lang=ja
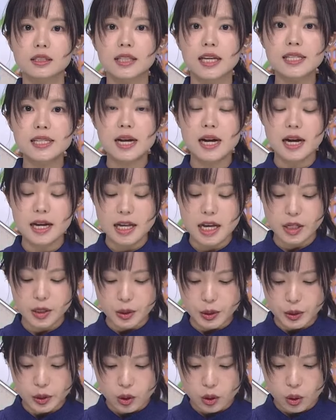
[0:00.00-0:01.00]
今朝早
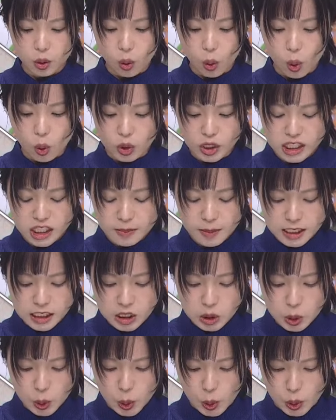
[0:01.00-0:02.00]
く、小国
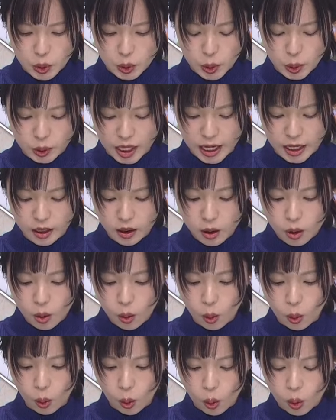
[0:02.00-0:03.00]
町の国道で
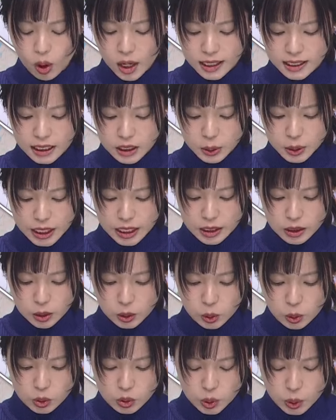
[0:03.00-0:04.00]
大型
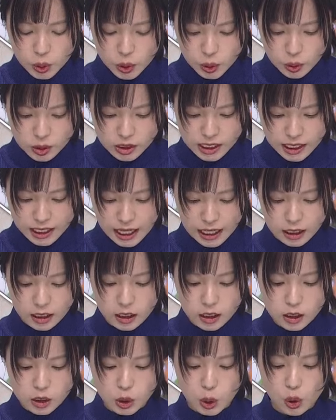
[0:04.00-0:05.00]
トラックと乗用車が
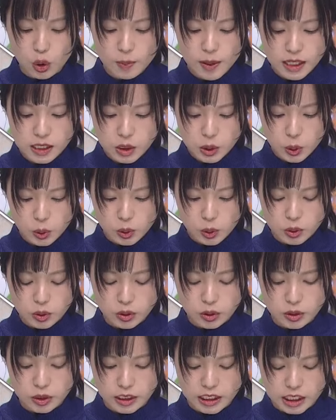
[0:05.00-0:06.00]
正面衝
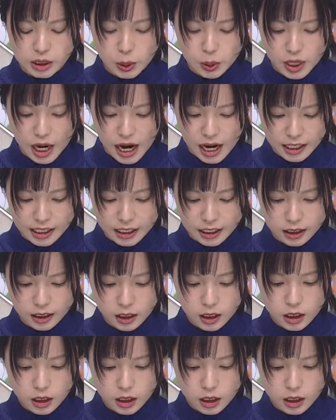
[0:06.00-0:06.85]
突する事故があり、